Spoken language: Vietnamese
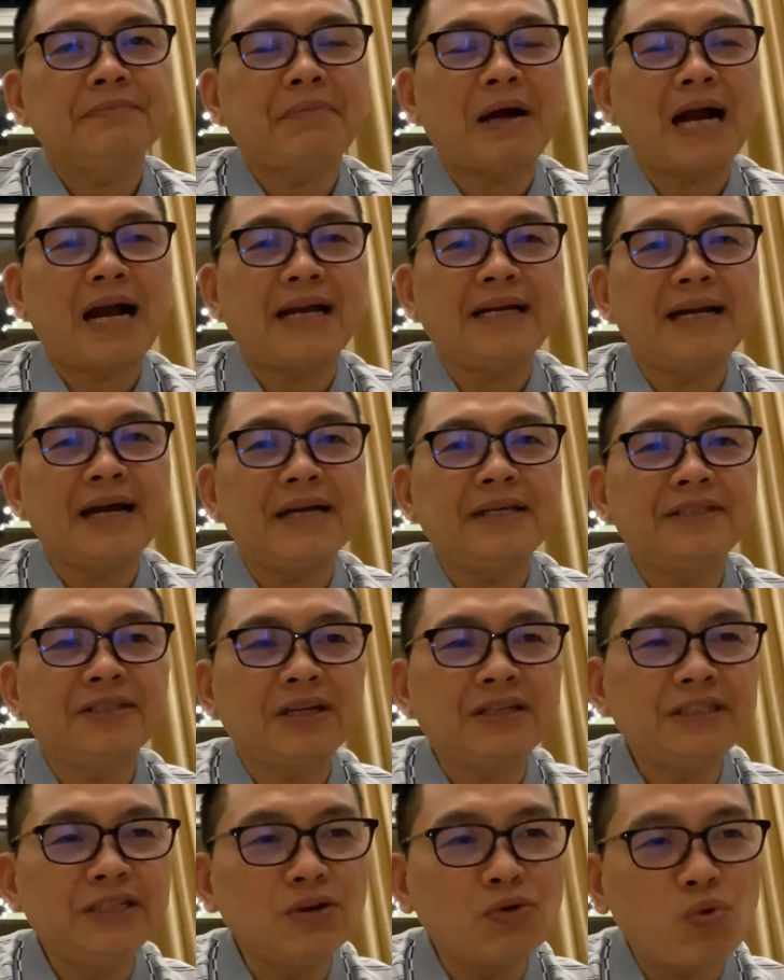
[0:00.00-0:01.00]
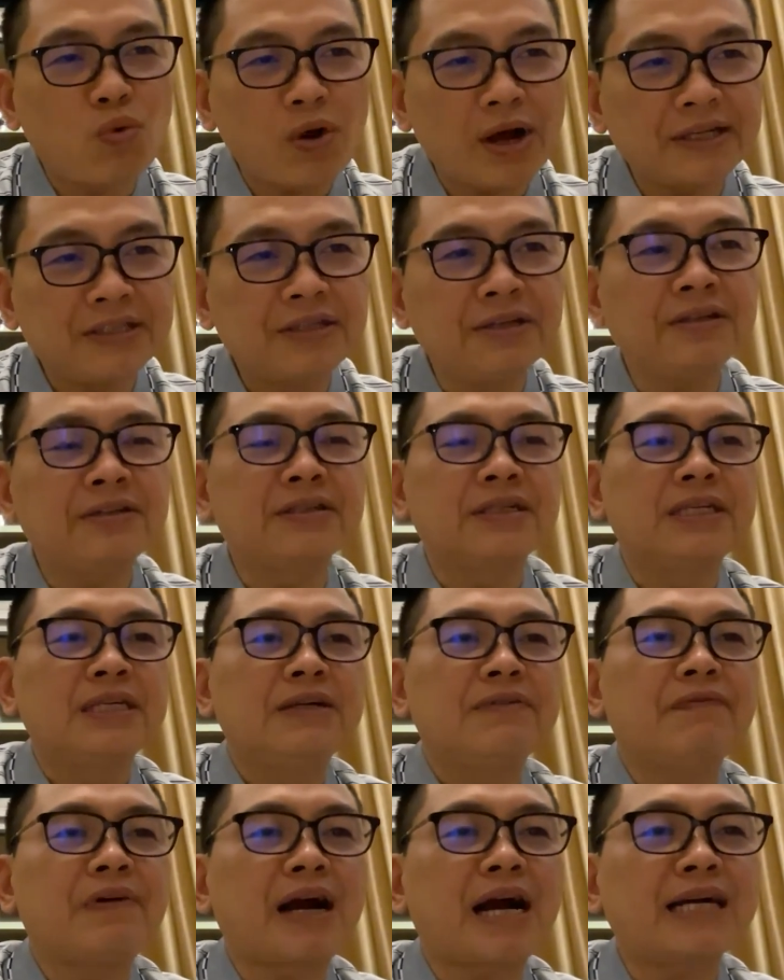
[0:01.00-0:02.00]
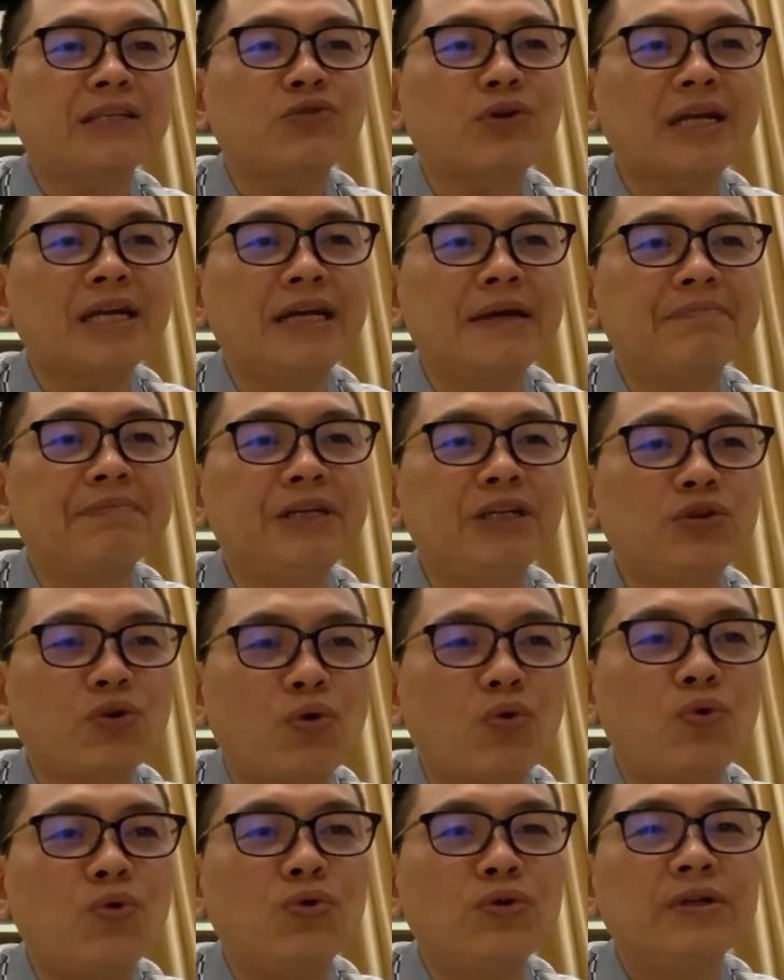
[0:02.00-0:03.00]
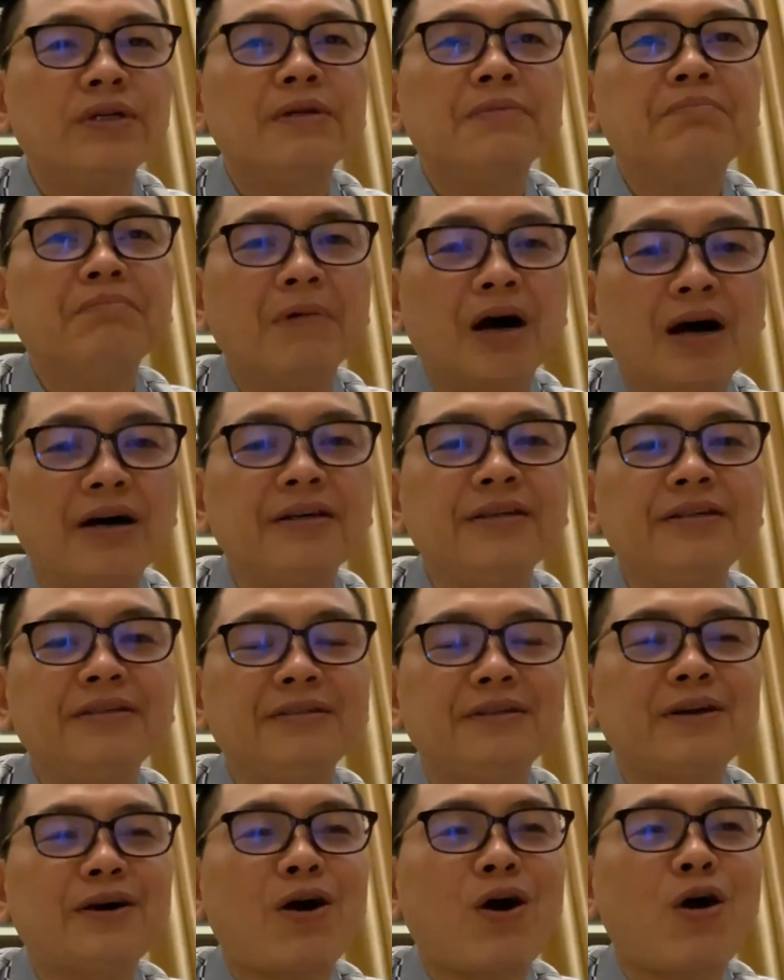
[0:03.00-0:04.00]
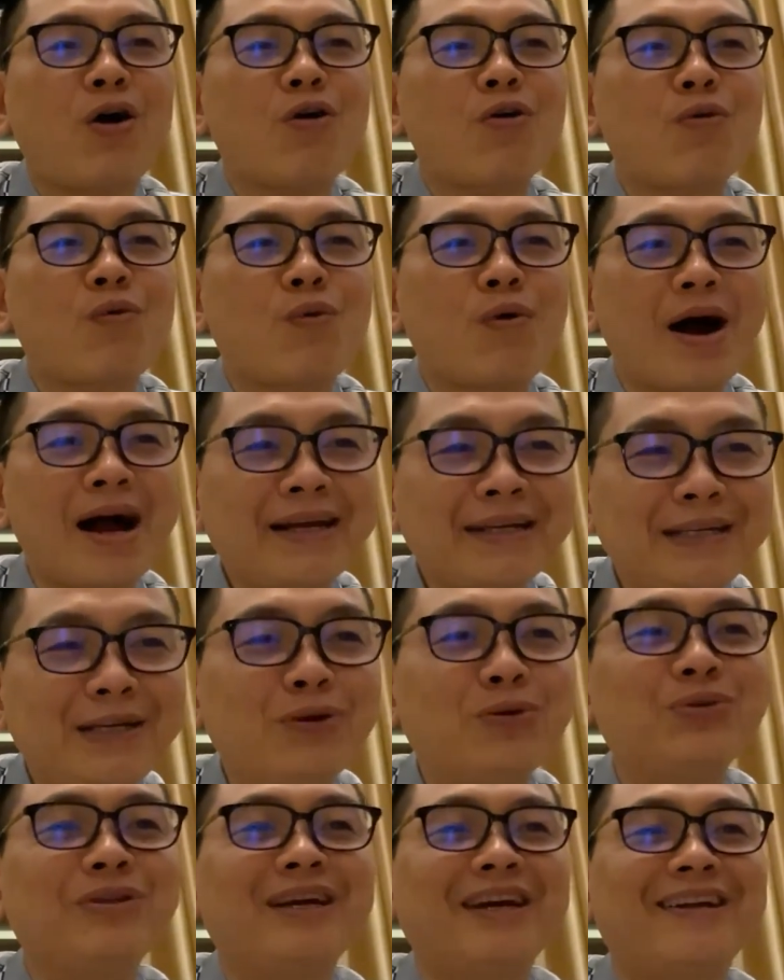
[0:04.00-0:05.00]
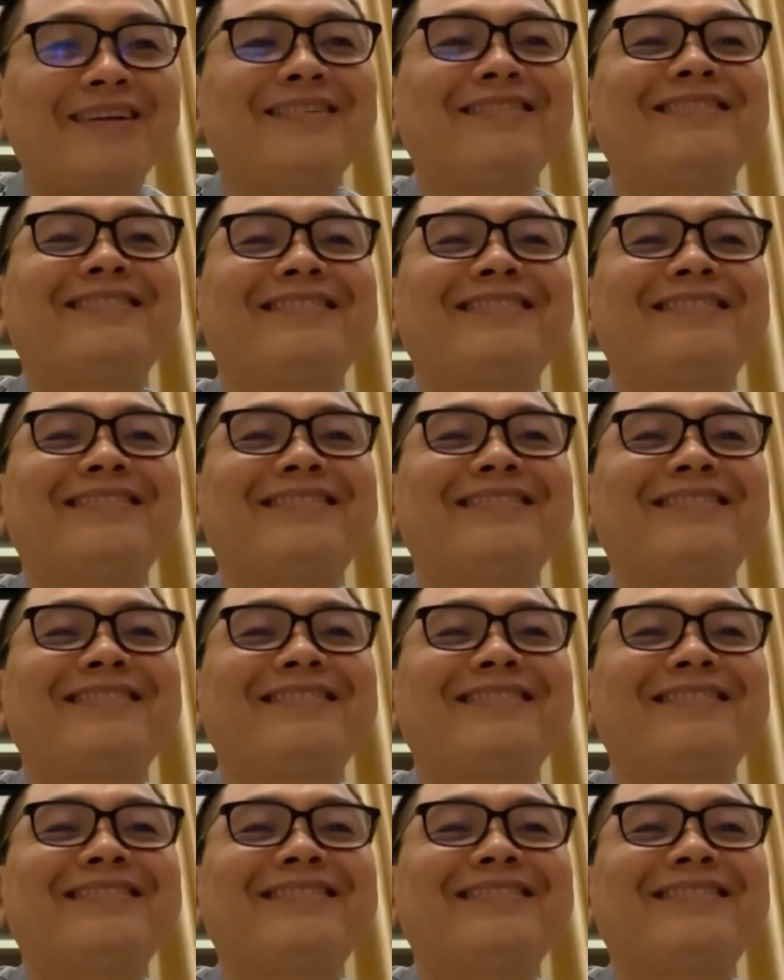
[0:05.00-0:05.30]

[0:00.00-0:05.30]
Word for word: mà ngày nay rất nhiều quan chức và các doanh nghiệp đi tù bởi họ quá yêu tiền